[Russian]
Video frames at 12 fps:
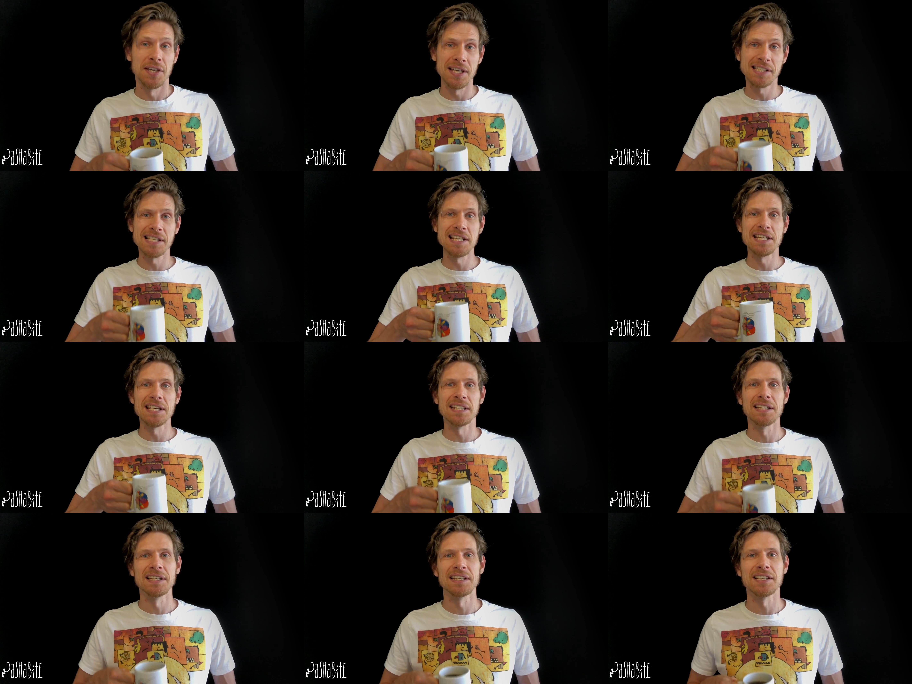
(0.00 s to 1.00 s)

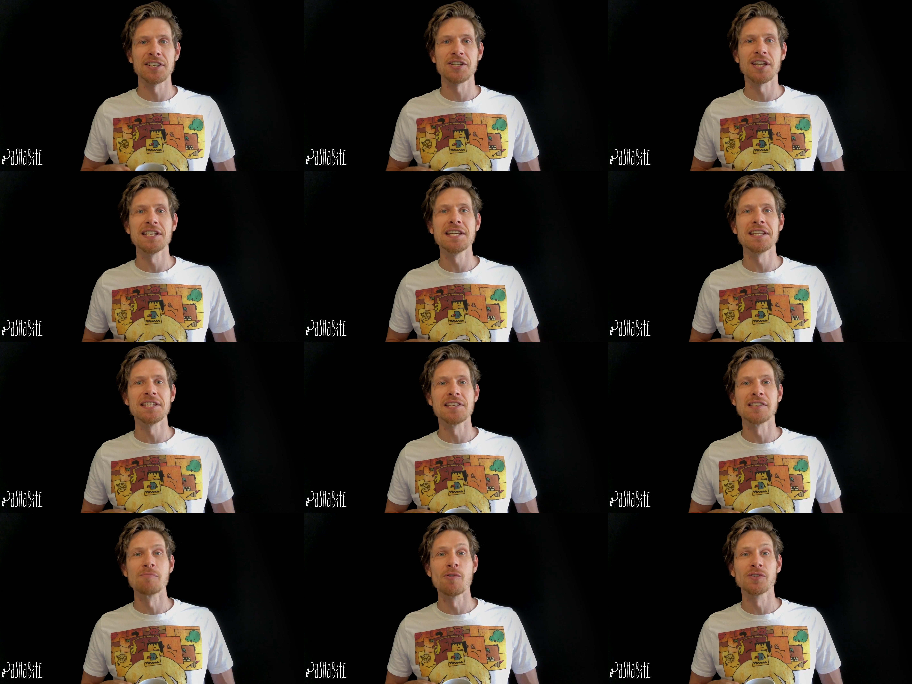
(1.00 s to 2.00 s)
Если гражданин
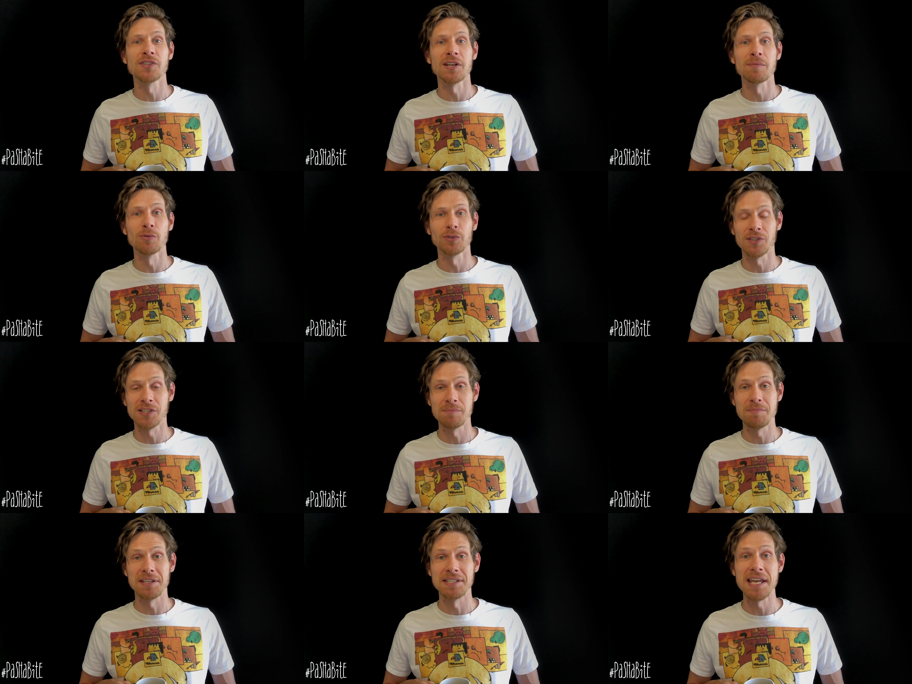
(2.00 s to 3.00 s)
не смог заработать
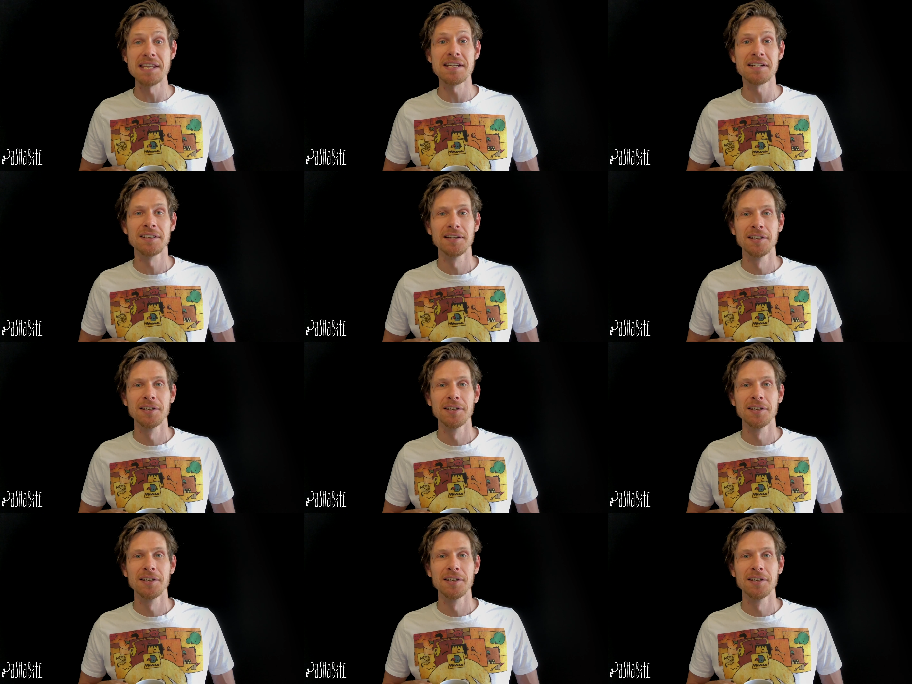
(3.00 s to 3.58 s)
себе денег –